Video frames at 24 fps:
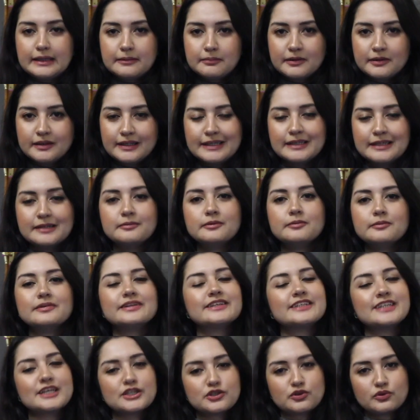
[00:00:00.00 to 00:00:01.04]
2021
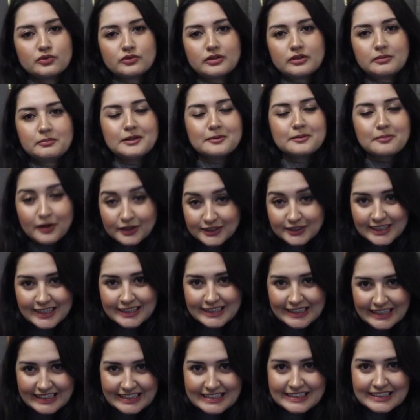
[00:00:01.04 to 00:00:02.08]
sezonunda bir başka
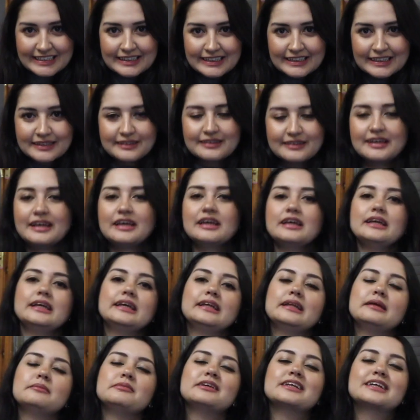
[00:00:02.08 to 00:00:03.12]
değişiklik de
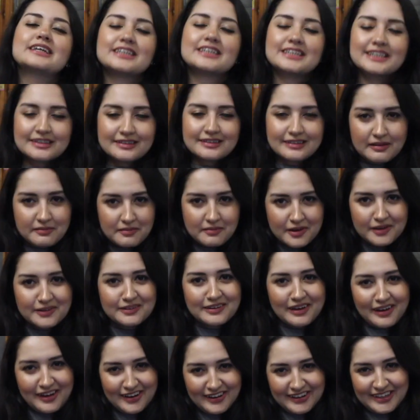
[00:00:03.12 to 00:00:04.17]
yine bir kısıtlama
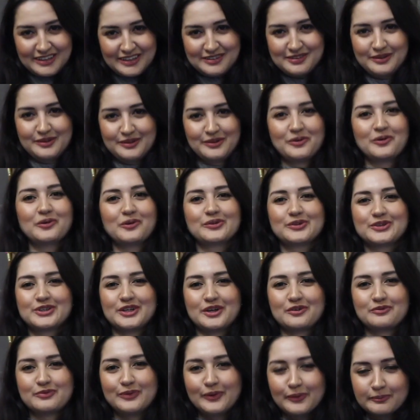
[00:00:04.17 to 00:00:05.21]
daha getiriyor
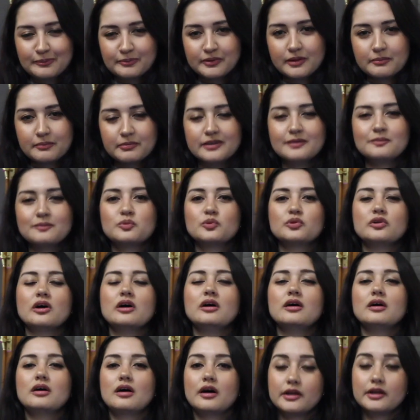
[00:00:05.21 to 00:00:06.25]
olacak Formula 1. Bu
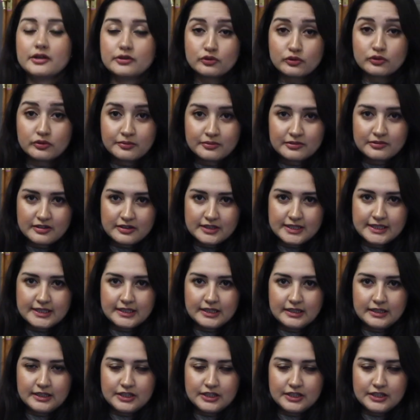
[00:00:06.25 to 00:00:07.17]
da ayrı dönemin testleri